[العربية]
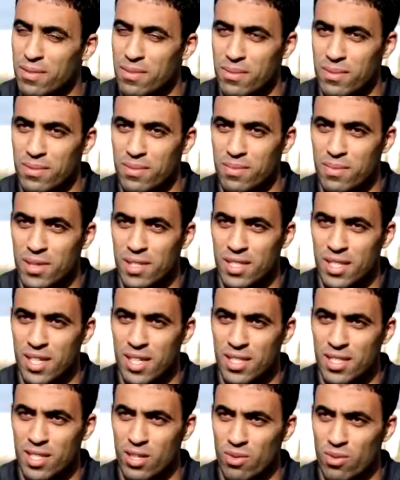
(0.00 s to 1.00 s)
في
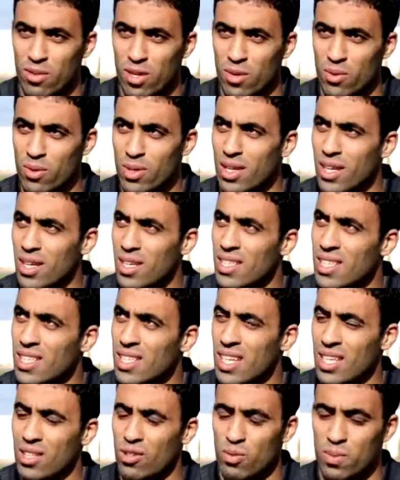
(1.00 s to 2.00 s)
مسيرتي الكروية
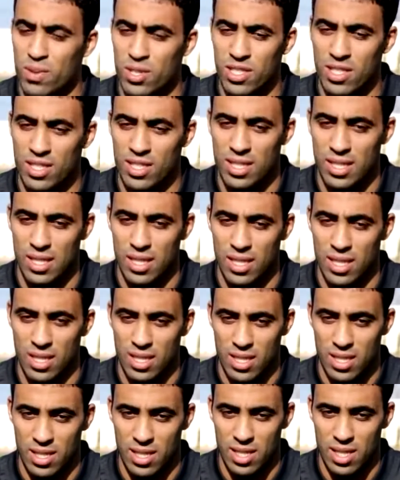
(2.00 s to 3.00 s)
أنه بس
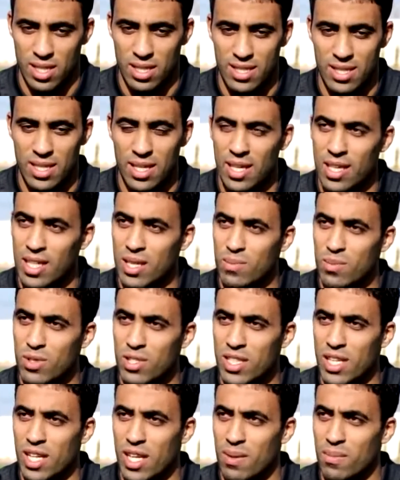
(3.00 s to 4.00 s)
كتساعد
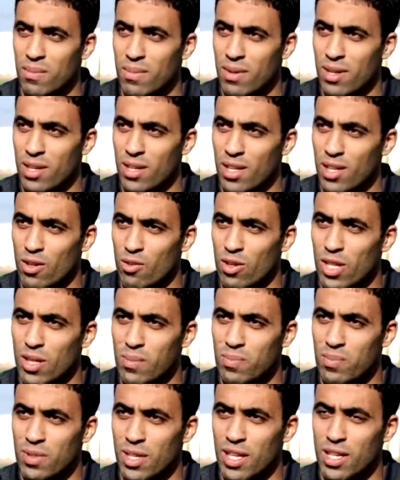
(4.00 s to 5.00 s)
المنتخب
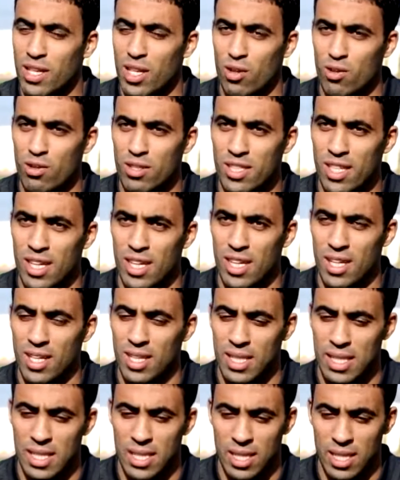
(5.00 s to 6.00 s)
الاولمبي انه
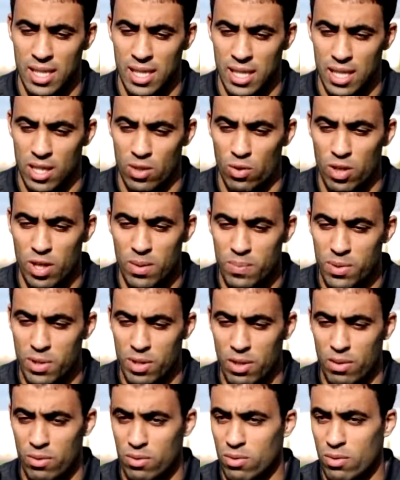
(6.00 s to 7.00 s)
يتاهل
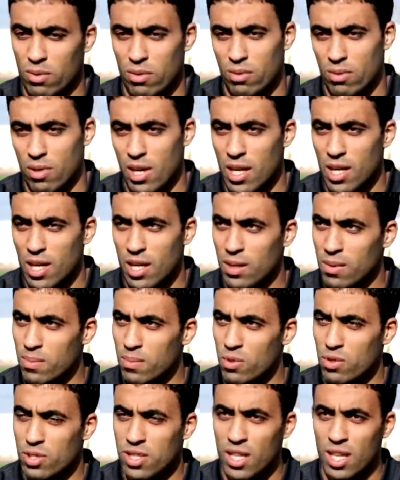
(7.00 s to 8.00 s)
الاولمبياد لندن واي
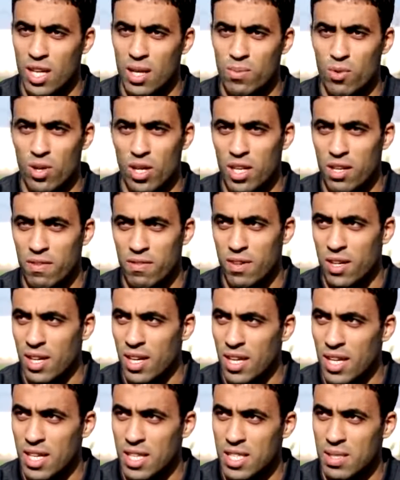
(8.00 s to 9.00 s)
منتخب واي
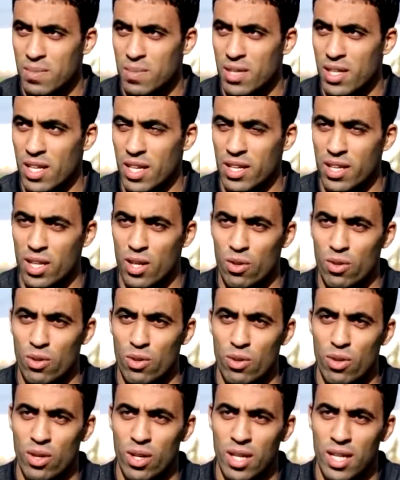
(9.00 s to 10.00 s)
فريق كيتمنى
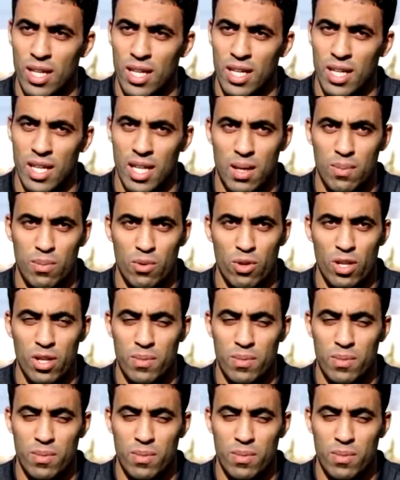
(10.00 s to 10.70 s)
انه يلعب